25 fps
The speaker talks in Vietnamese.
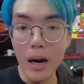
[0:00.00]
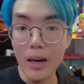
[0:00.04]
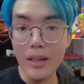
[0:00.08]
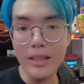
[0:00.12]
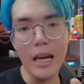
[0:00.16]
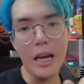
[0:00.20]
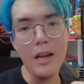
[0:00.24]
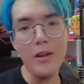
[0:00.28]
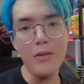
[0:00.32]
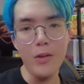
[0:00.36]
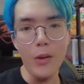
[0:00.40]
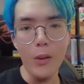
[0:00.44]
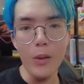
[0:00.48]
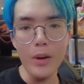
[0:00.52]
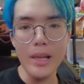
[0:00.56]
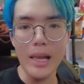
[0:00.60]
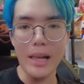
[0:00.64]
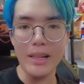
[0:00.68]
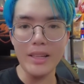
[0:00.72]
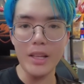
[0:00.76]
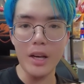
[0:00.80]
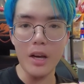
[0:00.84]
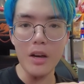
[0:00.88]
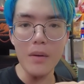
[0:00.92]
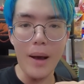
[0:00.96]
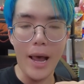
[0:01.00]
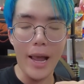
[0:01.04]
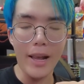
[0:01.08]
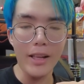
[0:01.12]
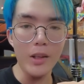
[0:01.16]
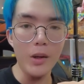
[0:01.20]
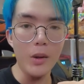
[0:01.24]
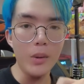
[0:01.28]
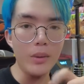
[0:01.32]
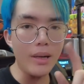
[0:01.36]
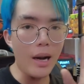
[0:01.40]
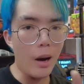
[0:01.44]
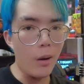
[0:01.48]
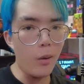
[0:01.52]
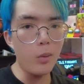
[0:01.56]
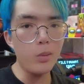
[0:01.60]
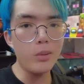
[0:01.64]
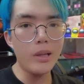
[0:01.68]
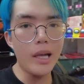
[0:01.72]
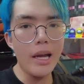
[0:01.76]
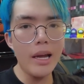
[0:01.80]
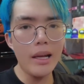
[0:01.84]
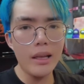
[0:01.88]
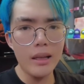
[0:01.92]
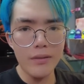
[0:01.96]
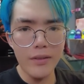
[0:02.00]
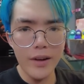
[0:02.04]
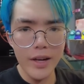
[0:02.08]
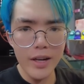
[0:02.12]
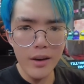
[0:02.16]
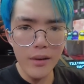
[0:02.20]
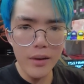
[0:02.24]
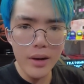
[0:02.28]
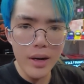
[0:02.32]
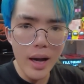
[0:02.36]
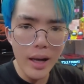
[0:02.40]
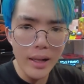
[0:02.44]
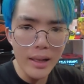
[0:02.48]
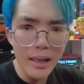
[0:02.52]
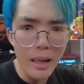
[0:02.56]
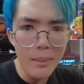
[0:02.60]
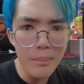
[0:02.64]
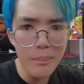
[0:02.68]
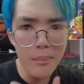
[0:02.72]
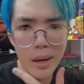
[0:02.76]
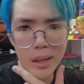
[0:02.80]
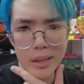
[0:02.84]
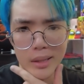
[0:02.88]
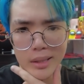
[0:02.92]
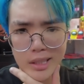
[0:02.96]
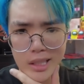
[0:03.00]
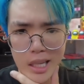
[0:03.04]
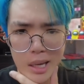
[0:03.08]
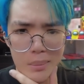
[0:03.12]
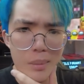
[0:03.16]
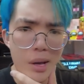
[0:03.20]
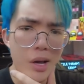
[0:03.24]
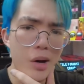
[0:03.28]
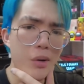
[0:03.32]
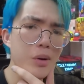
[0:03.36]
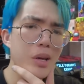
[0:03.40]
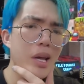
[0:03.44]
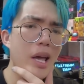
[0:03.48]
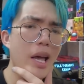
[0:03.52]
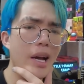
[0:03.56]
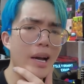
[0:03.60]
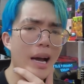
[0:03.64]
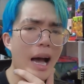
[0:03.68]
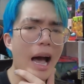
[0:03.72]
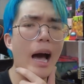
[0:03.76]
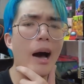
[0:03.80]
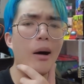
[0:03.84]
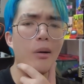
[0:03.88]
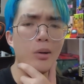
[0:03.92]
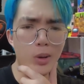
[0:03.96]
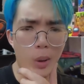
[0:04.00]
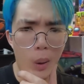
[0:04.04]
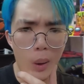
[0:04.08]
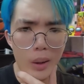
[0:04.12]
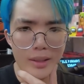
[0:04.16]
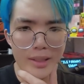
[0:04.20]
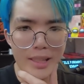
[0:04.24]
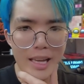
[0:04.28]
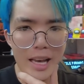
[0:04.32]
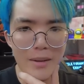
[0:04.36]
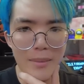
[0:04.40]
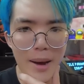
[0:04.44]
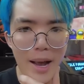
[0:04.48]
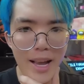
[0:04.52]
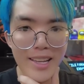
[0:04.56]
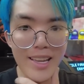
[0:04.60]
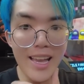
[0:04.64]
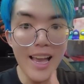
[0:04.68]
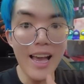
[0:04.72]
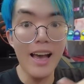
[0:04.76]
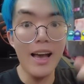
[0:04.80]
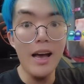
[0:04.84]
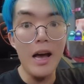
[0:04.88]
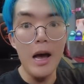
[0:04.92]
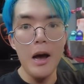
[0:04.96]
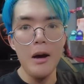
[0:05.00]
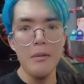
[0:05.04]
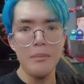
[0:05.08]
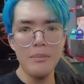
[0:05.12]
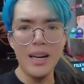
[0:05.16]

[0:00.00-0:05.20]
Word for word: cực kỳ vui dành cho các bạn luôn đầu tiên là phải nói đến là mình sẽ biểu diễn ảo thuật nha các bạn nha